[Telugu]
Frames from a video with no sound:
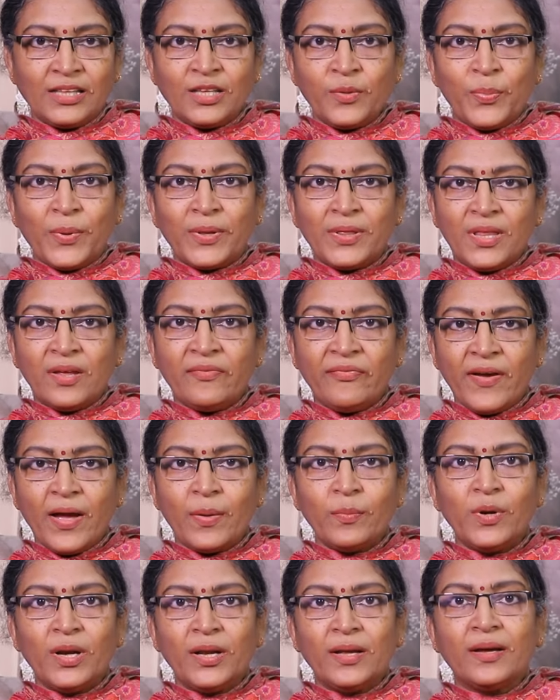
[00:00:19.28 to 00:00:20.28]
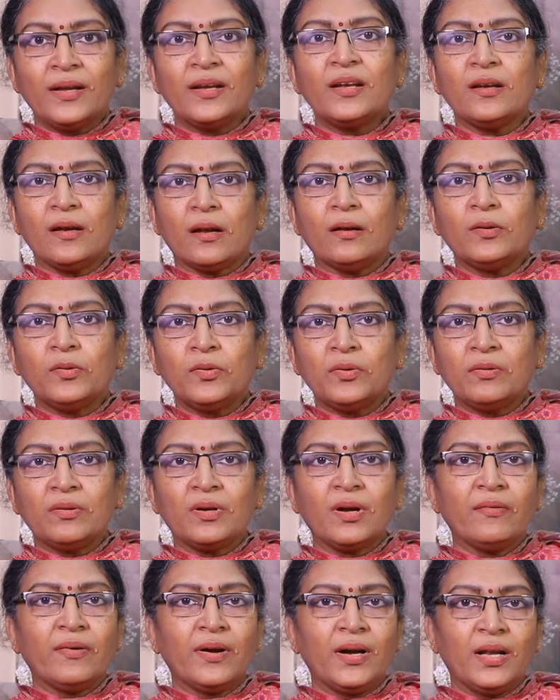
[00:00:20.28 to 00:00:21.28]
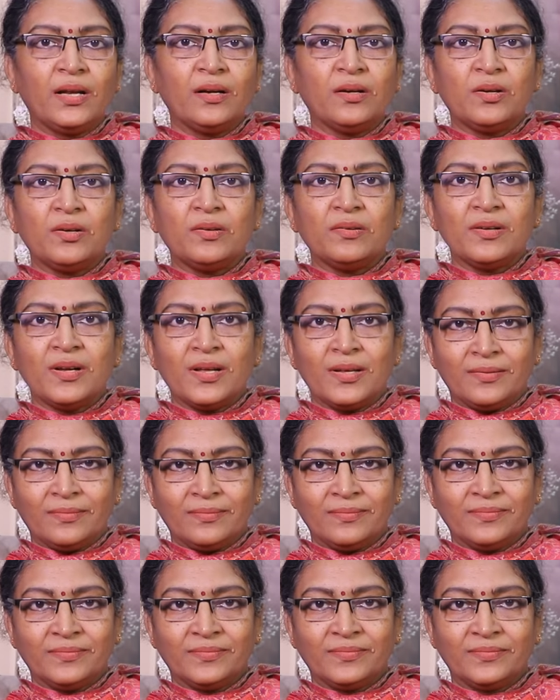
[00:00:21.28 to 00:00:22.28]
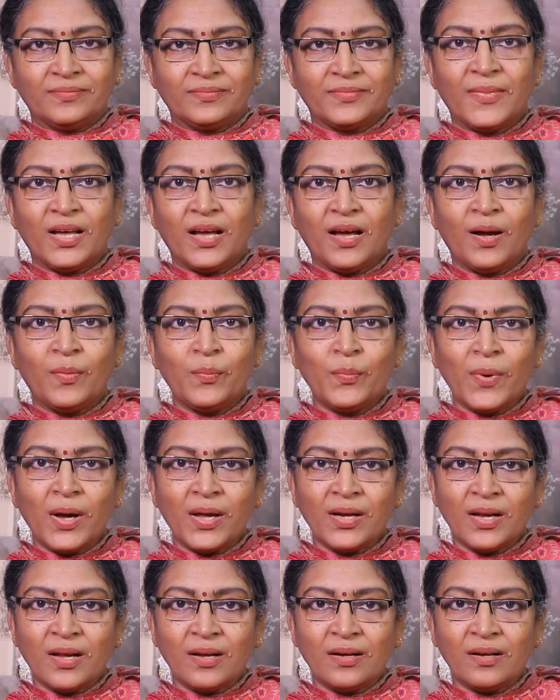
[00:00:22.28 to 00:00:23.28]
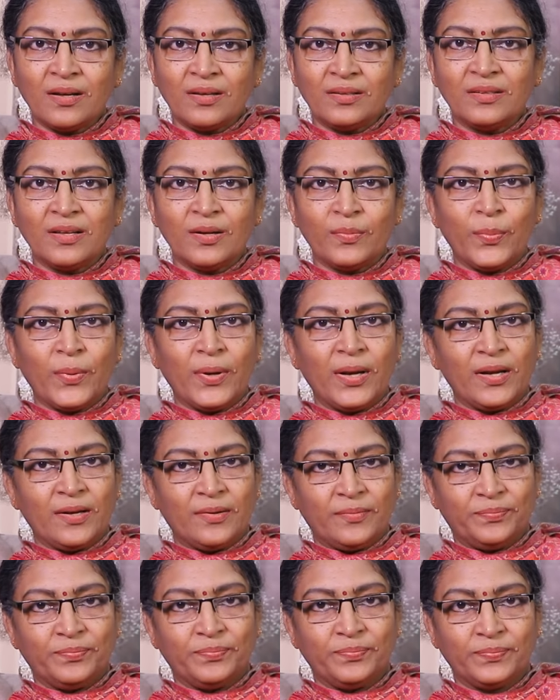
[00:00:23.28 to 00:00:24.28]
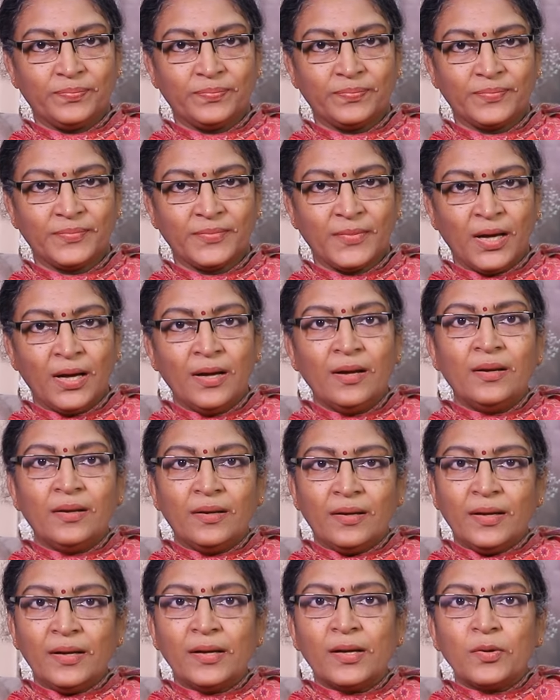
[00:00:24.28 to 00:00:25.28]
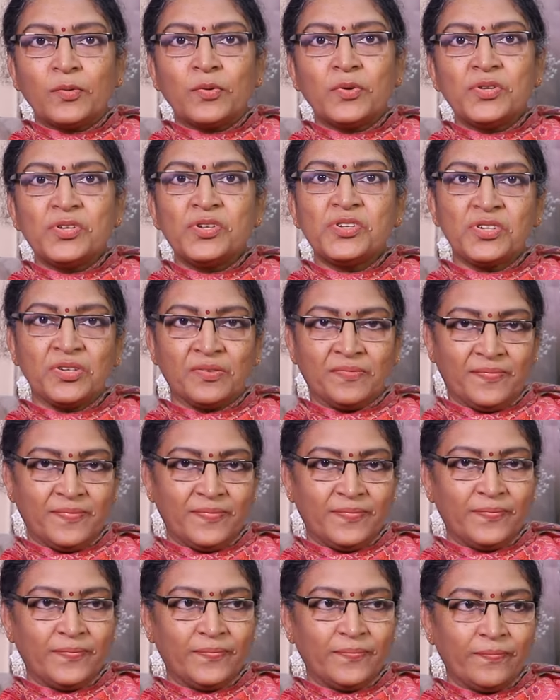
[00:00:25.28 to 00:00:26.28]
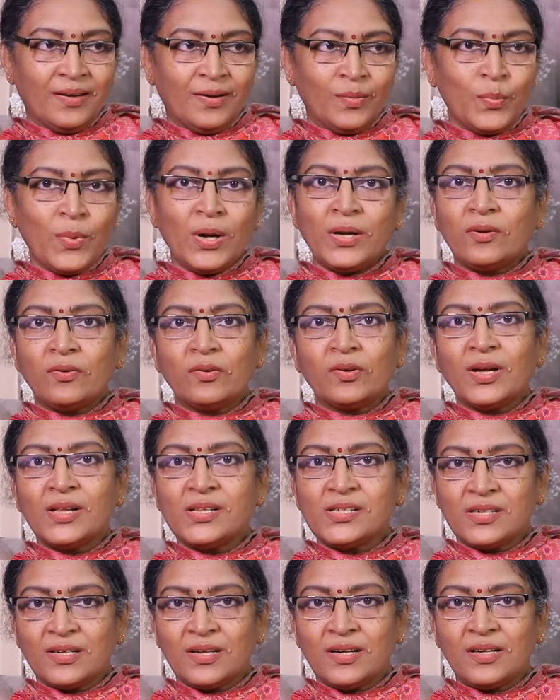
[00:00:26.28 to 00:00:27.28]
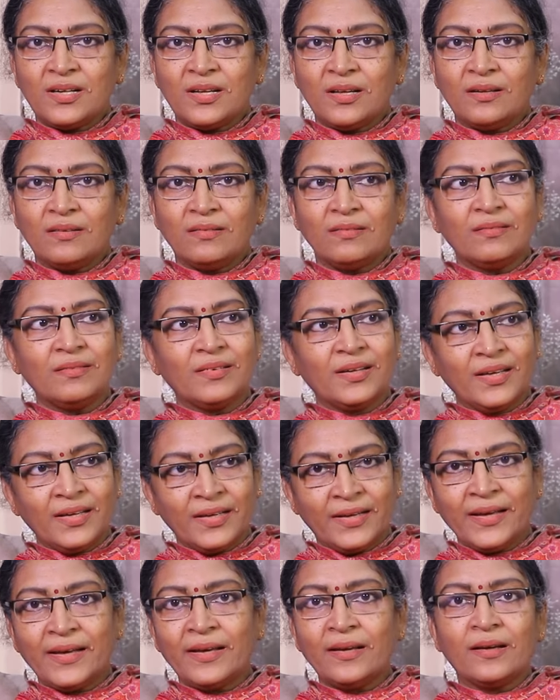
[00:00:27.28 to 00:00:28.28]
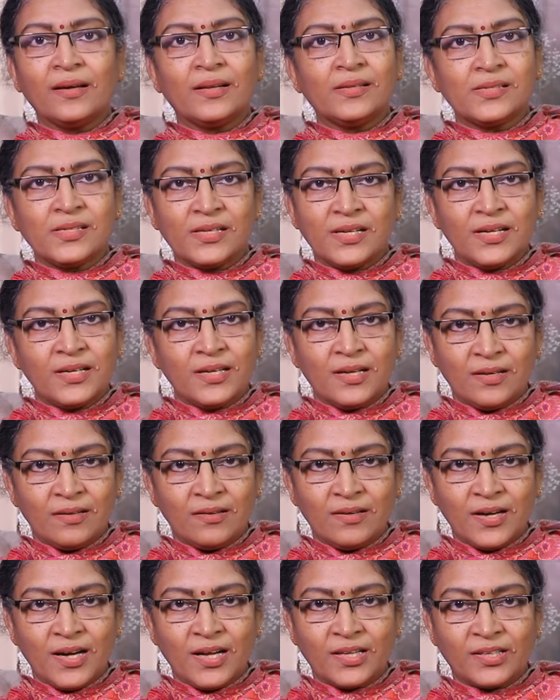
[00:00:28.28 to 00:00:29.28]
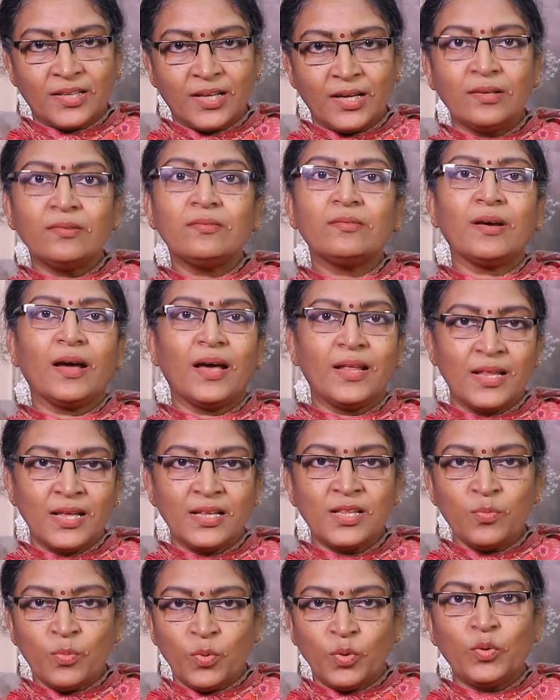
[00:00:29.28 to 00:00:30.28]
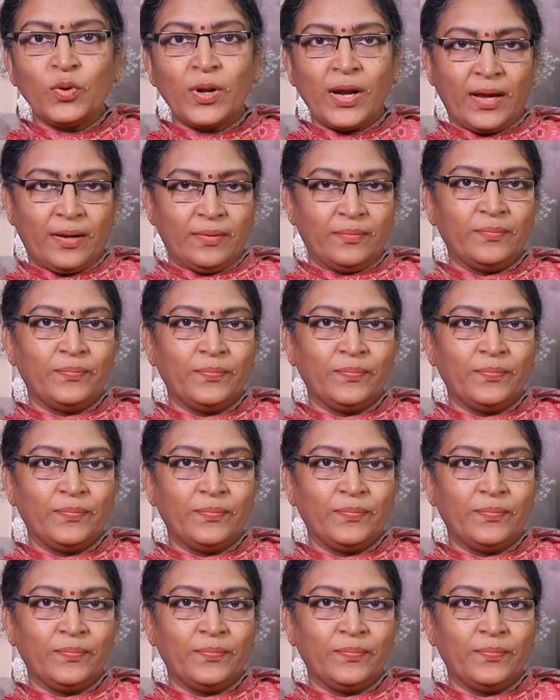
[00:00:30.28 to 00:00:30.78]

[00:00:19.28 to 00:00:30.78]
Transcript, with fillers: అతిపెద్ద ఫ్యామిలీ అని నలుగురు ఉన్న వాళ్ళని అంటున్నారు అమ్మ నాన్న ఇద్దరు పిల్లలు ఇంకా కొంచెం మెట్రో కల్చర్ అంటారు ఇంకేం కల్చర్ అంటారో నాకు తెలియదు అదైతే ముగ్గురే